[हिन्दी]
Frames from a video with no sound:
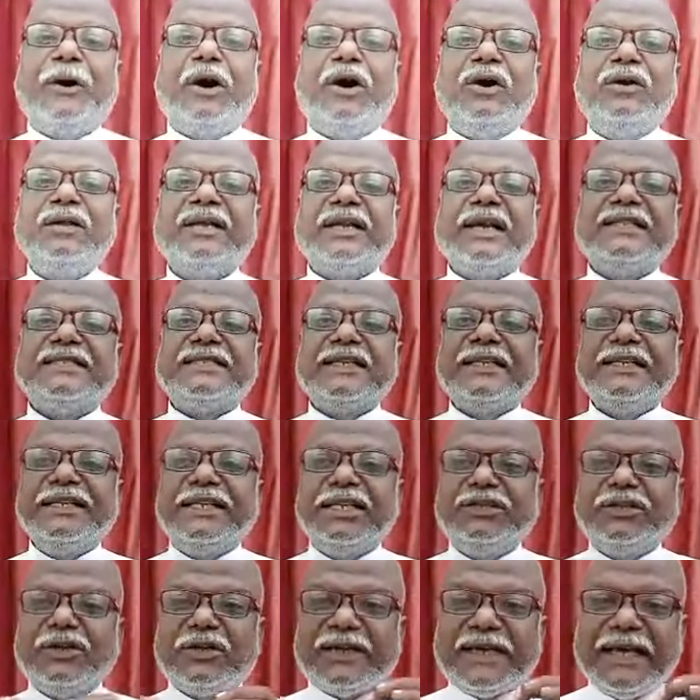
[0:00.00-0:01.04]
फोन के
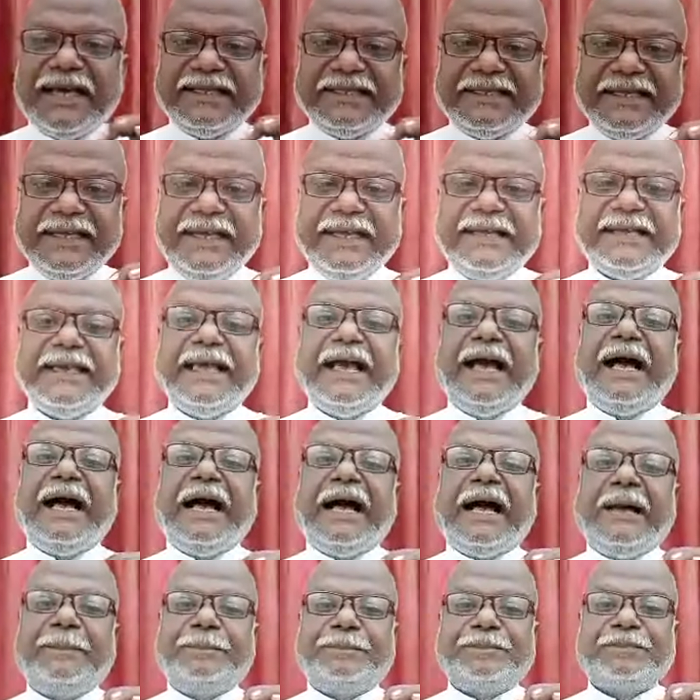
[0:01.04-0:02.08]
जरिए जो कहते हैं कि
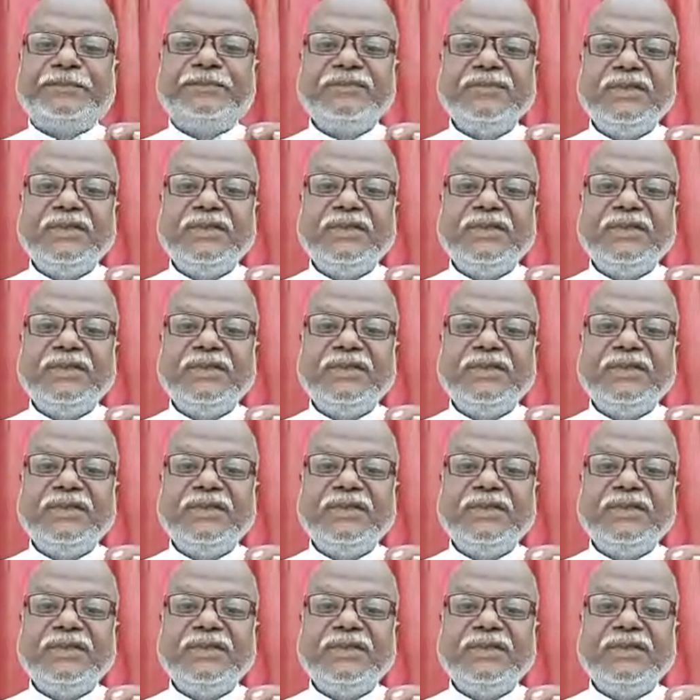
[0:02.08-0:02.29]
आप